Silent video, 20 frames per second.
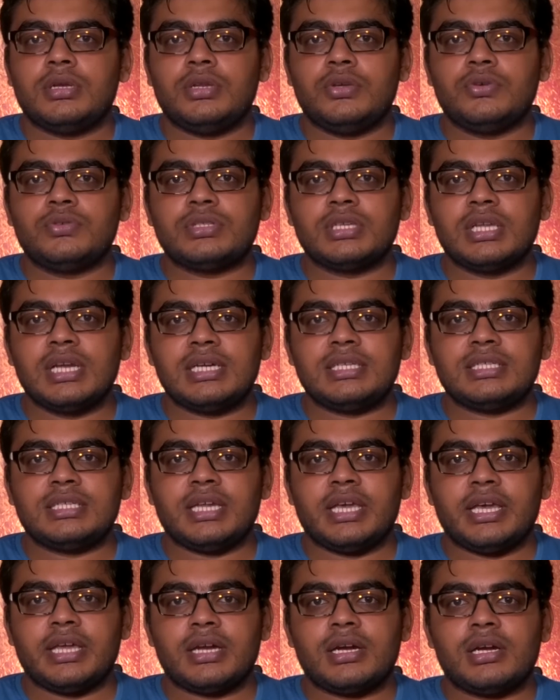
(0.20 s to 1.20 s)
நியூஸ் கிளிட்ஸ்
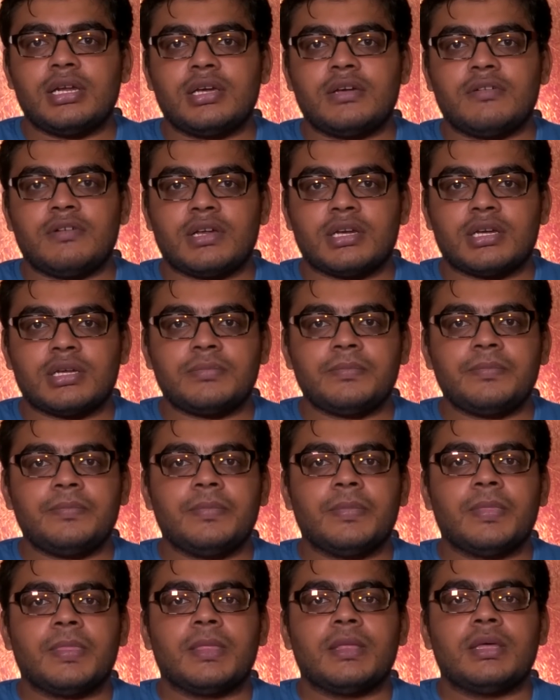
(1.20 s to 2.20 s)
நேயர்களுக்கு வணக்கம்
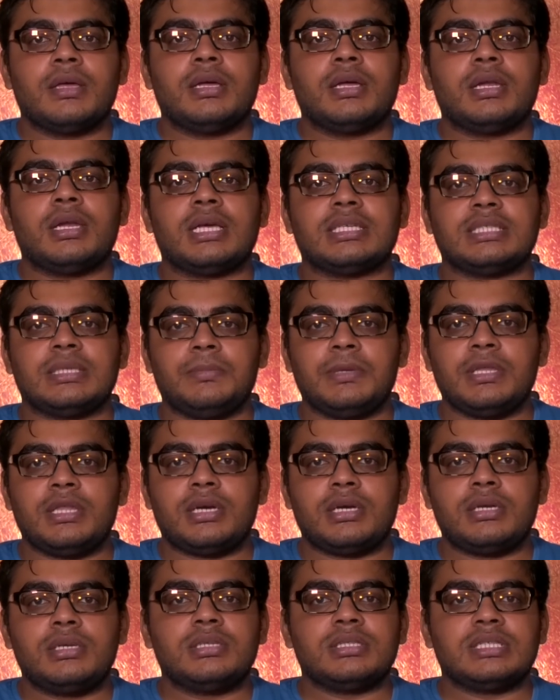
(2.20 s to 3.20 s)
நான்
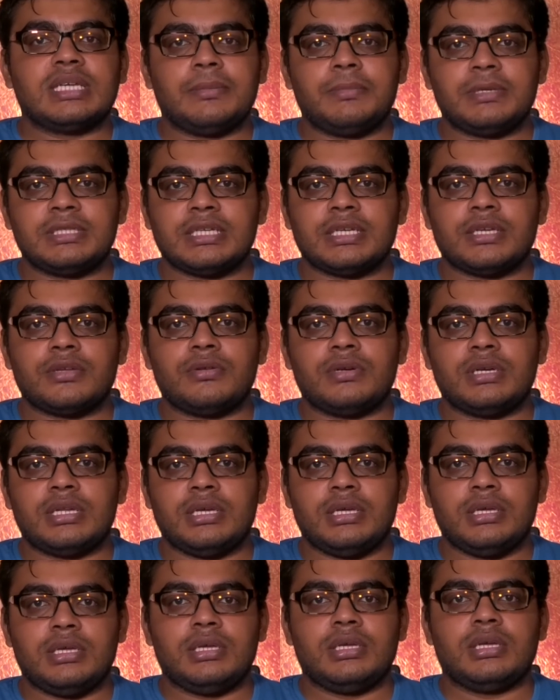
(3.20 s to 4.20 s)
சிபிதரன் சைபர்
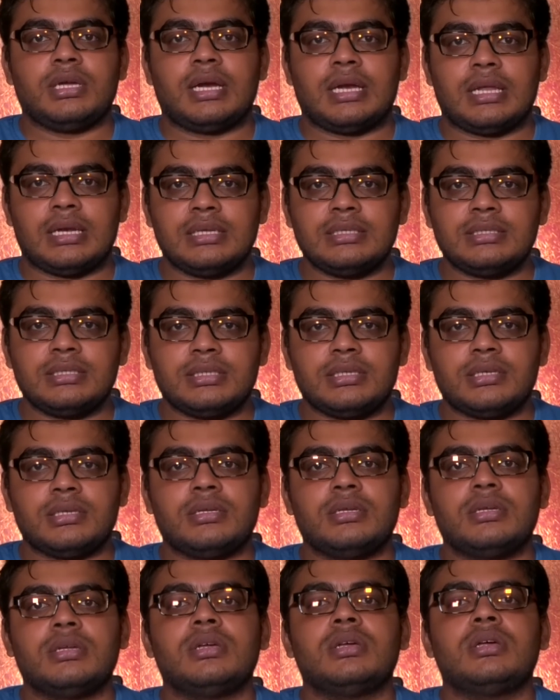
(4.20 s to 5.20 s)
செக்யூரிட்டி அனலிஸ்ட்
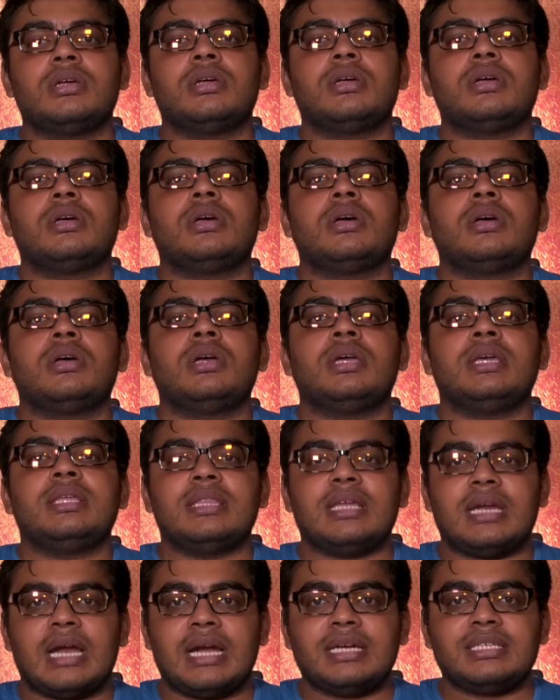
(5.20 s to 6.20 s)

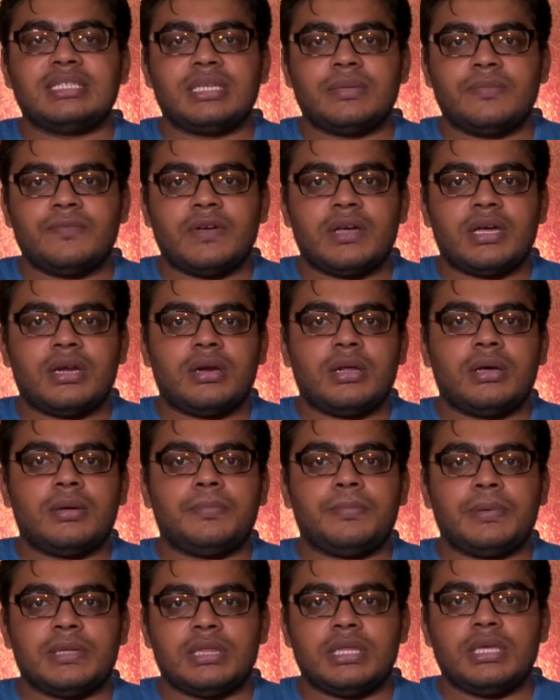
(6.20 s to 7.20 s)
இந்த ரேன்சம் வேரை
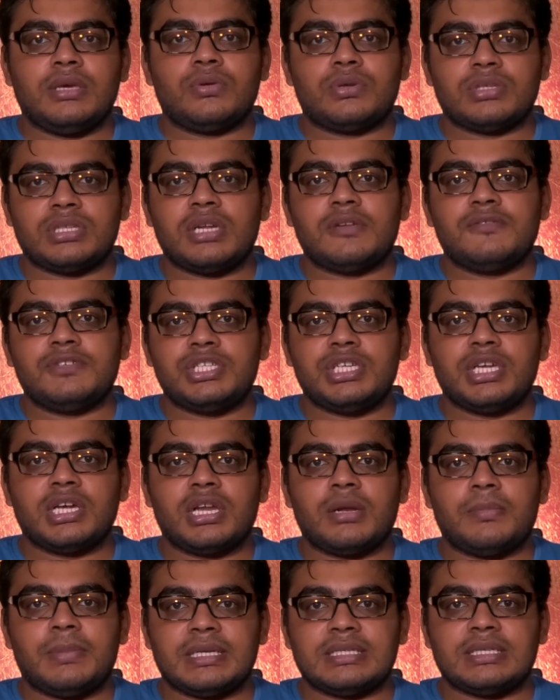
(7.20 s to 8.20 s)
பற்றி ஒரு சில
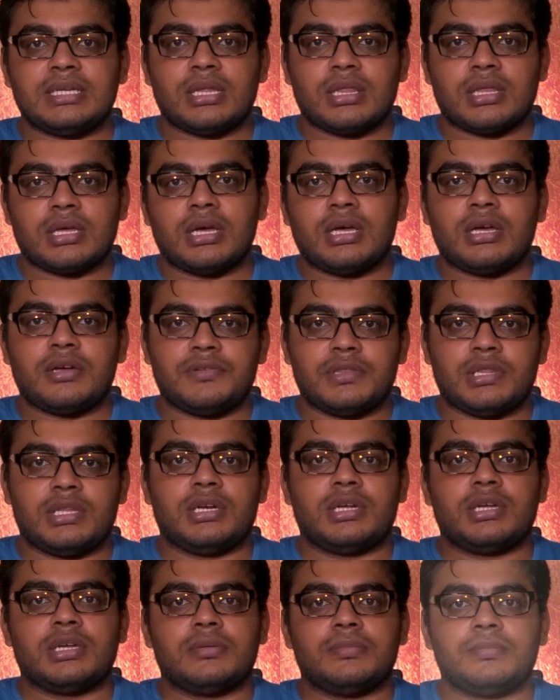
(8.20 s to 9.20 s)
விஷயங்கள் பேசுகிறதுக்காக
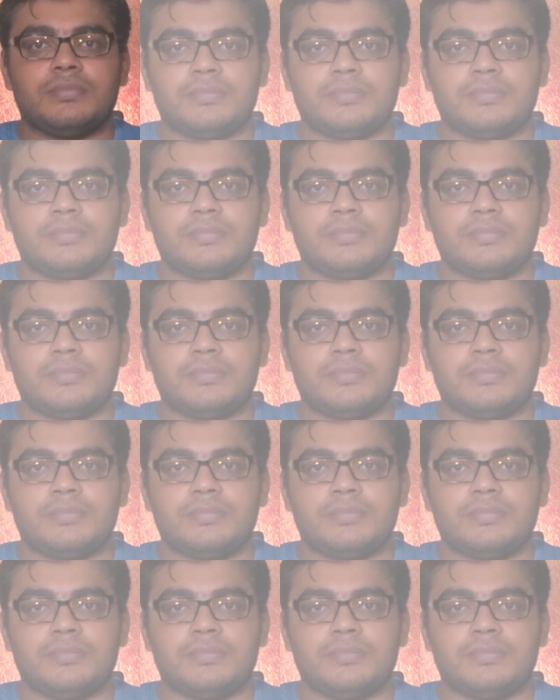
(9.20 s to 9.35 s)
வந்திருக்கேன்